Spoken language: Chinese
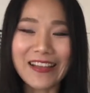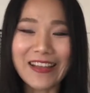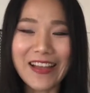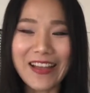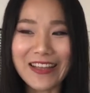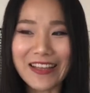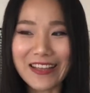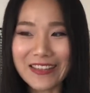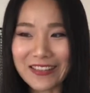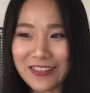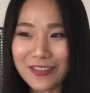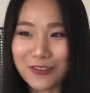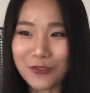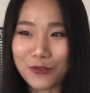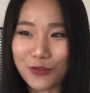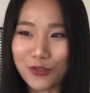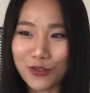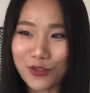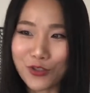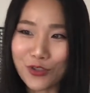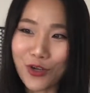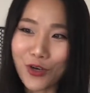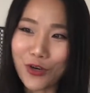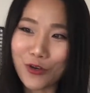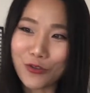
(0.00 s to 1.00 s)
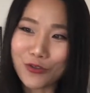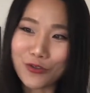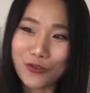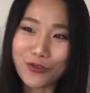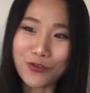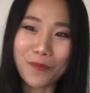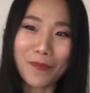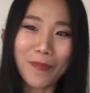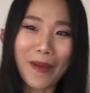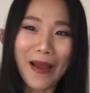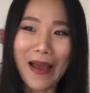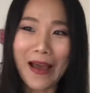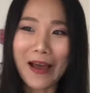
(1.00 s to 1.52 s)
大家进去之后，就
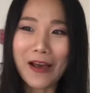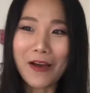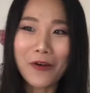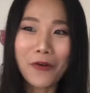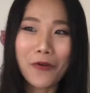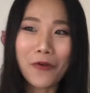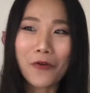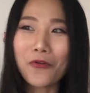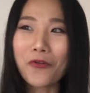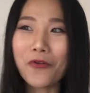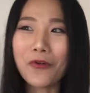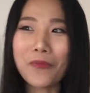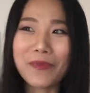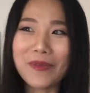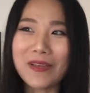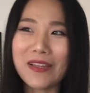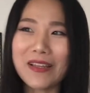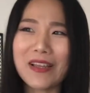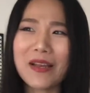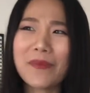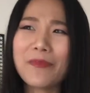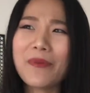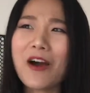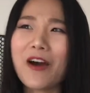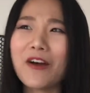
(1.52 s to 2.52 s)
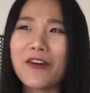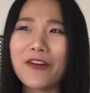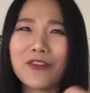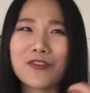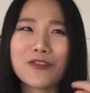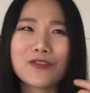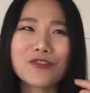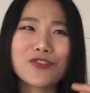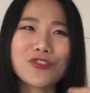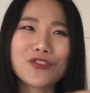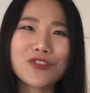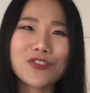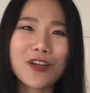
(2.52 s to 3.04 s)
是把货品，他们好像
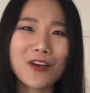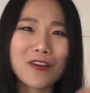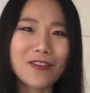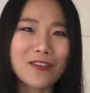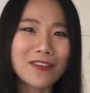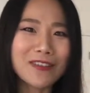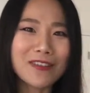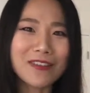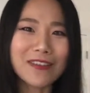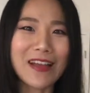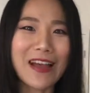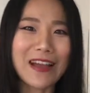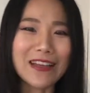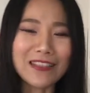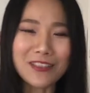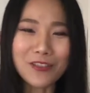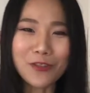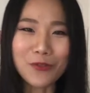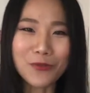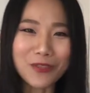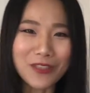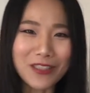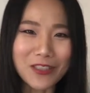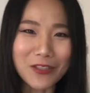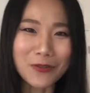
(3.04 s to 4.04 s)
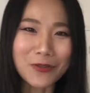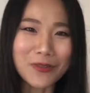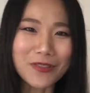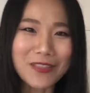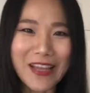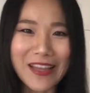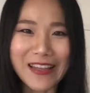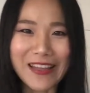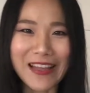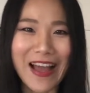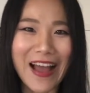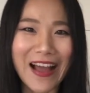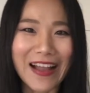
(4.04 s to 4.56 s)
都知道哪些东西都
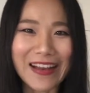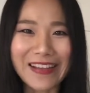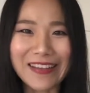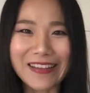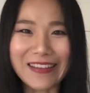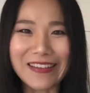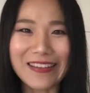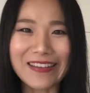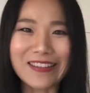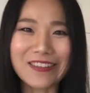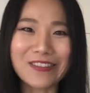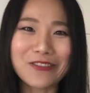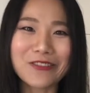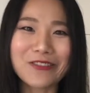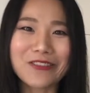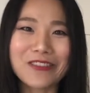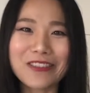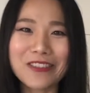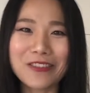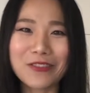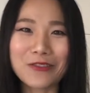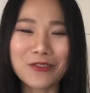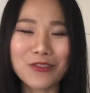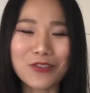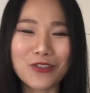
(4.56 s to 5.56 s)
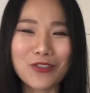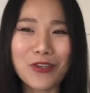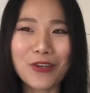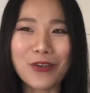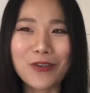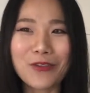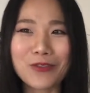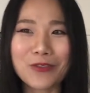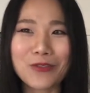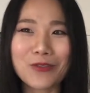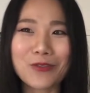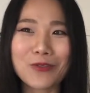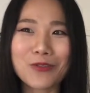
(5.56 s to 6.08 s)
在哪里了，就是进去之
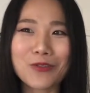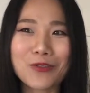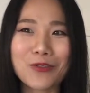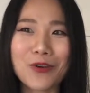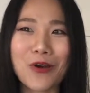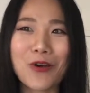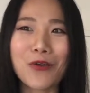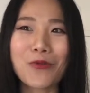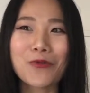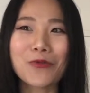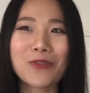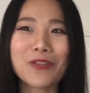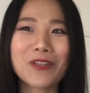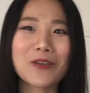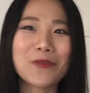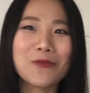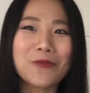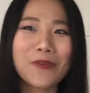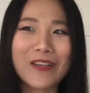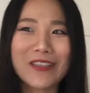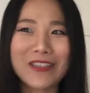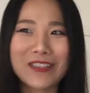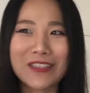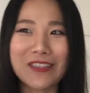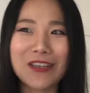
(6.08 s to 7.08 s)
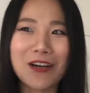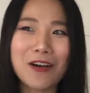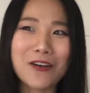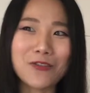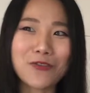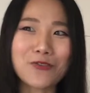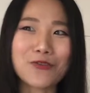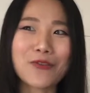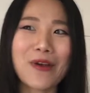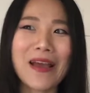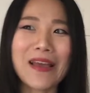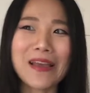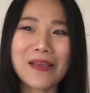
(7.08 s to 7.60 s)
后就走到固定位置，然后
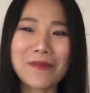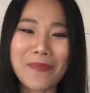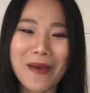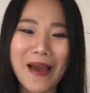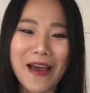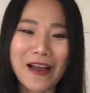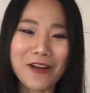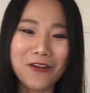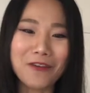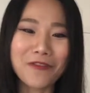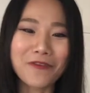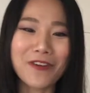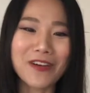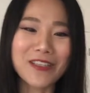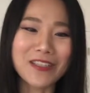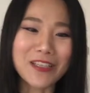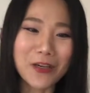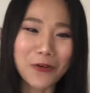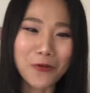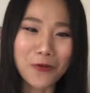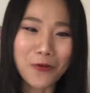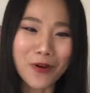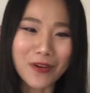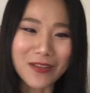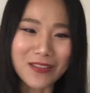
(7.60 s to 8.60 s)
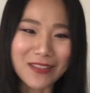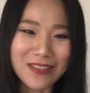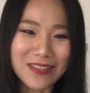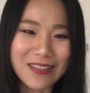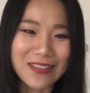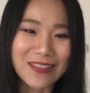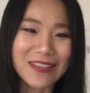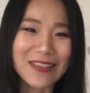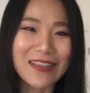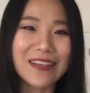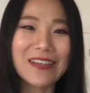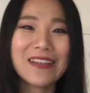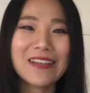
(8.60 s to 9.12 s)
抓一把，然后放在筐
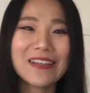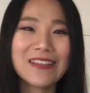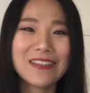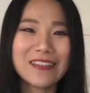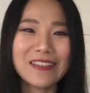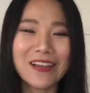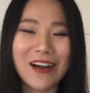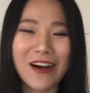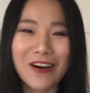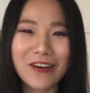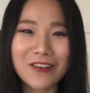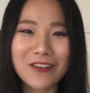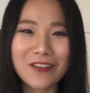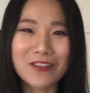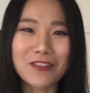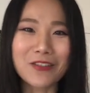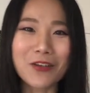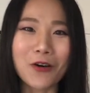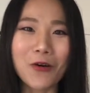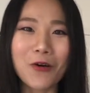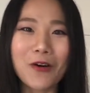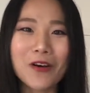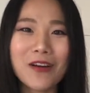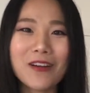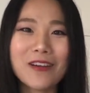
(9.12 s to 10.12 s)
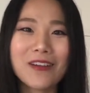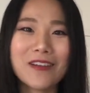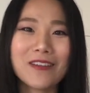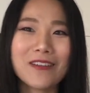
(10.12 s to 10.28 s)
子里，然后走。